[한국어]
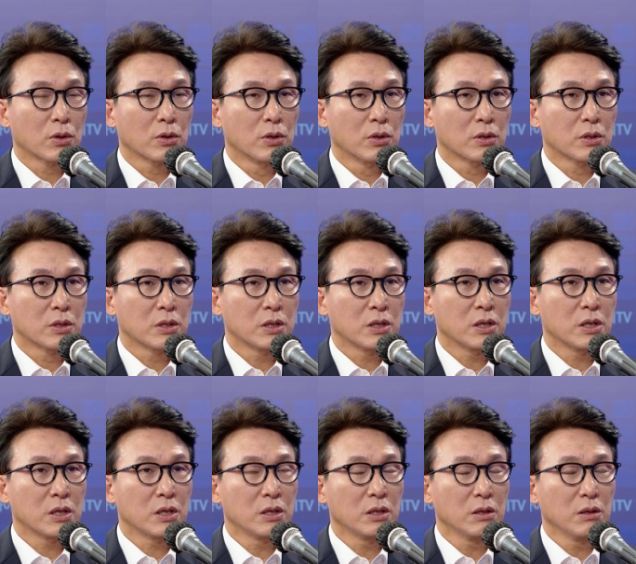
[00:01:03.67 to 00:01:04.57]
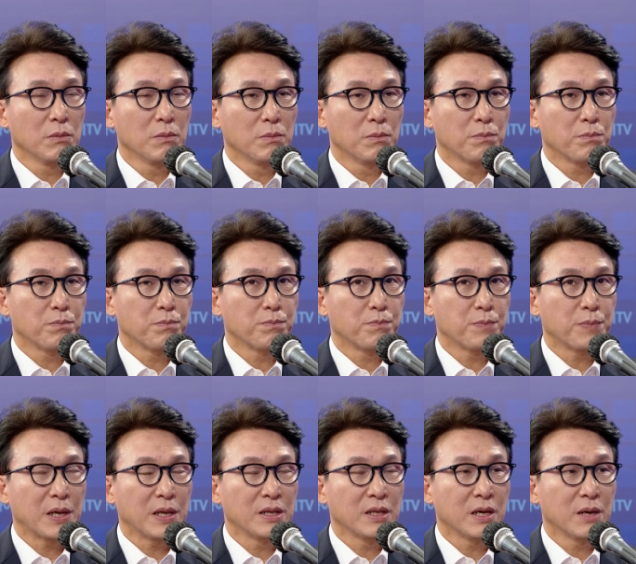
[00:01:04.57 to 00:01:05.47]
어떤 큰
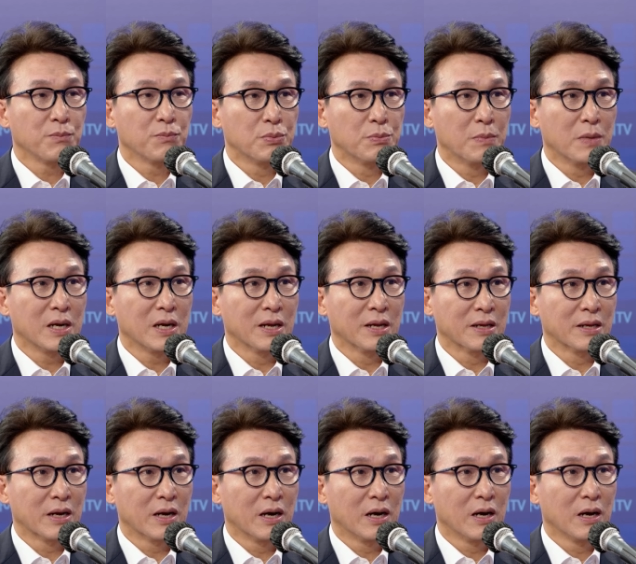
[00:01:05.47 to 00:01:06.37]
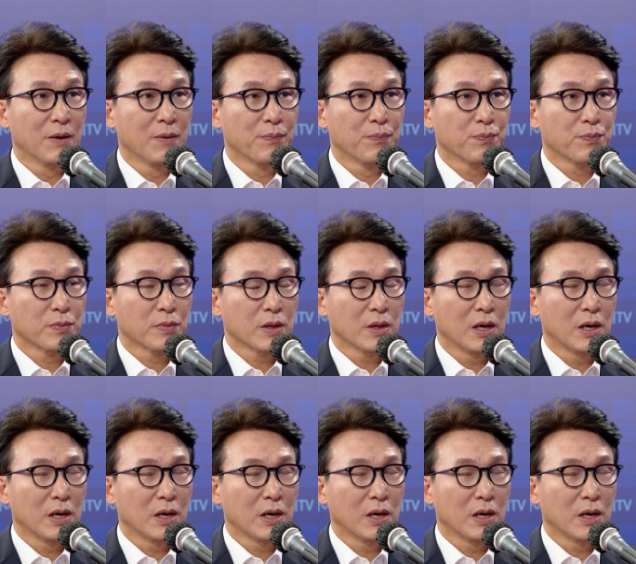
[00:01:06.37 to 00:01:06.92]
판단뿐만 아니라 음.